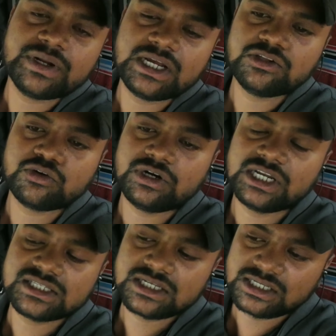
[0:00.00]
धूप रहे तो कोई
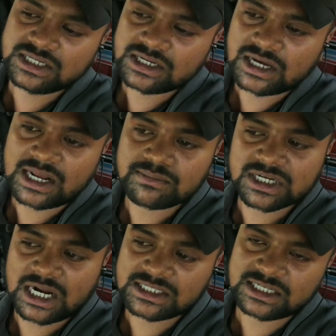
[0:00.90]
टेंशन नहीं है आराम
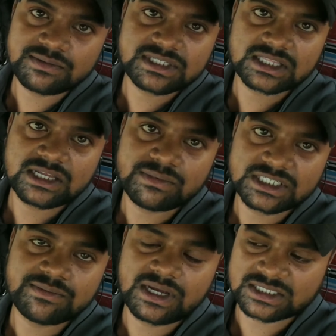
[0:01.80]
से गाड़ी चला भी सकता है
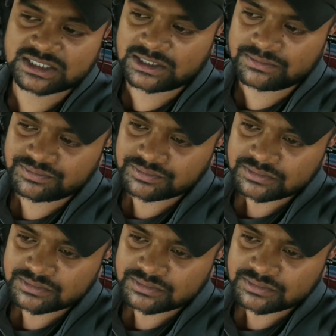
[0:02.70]
मज़ा भी आ सकता है